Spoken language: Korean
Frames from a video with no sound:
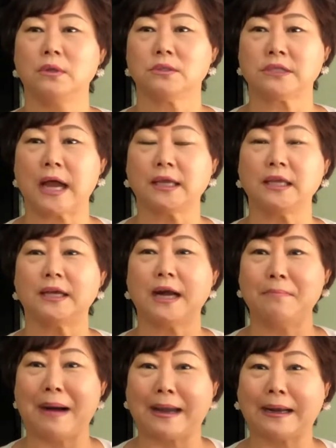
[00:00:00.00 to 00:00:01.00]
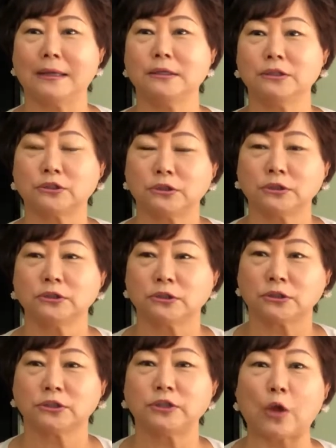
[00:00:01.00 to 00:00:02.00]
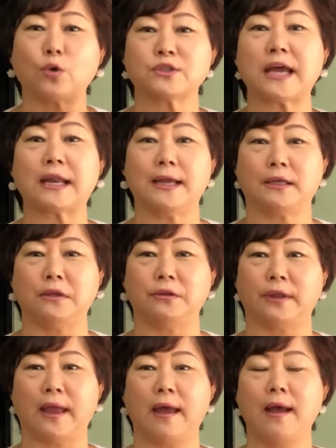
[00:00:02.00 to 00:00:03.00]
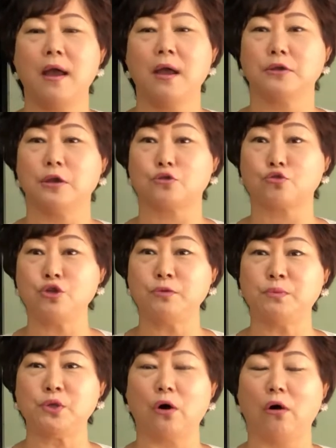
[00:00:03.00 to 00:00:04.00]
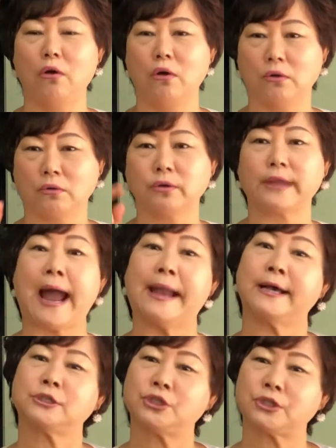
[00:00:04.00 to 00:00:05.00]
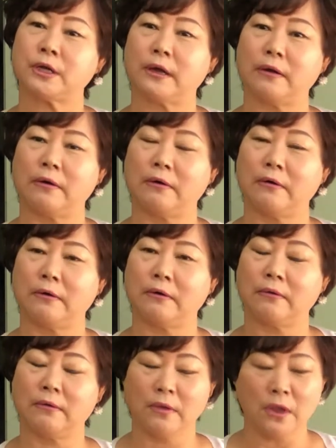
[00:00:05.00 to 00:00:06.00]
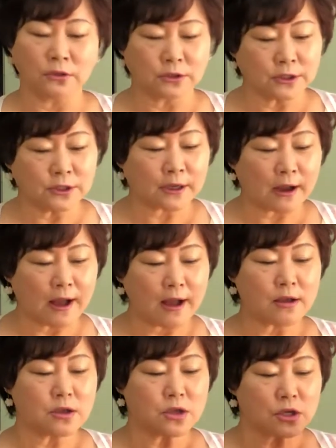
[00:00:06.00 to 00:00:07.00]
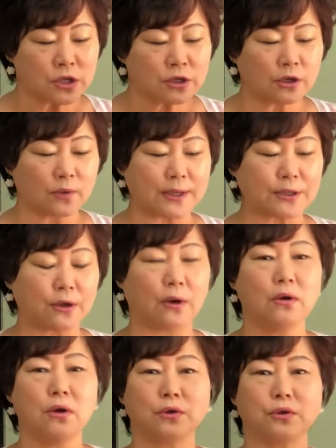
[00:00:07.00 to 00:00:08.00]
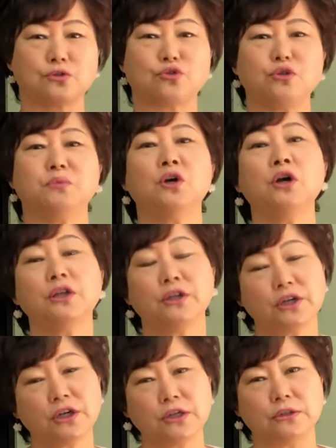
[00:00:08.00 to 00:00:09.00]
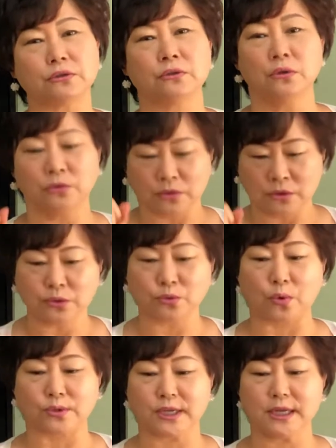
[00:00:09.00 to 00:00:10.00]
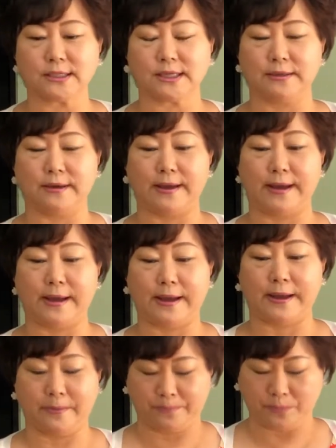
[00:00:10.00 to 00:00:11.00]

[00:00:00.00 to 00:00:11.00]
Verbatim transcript: 자기가 말하는 그 그대로 살아야 되는데 예수님은요 그렇게 안 하시잖아요. 그러니까 이걸 완요 예수님 너희들은 너희 독사의 자녀야.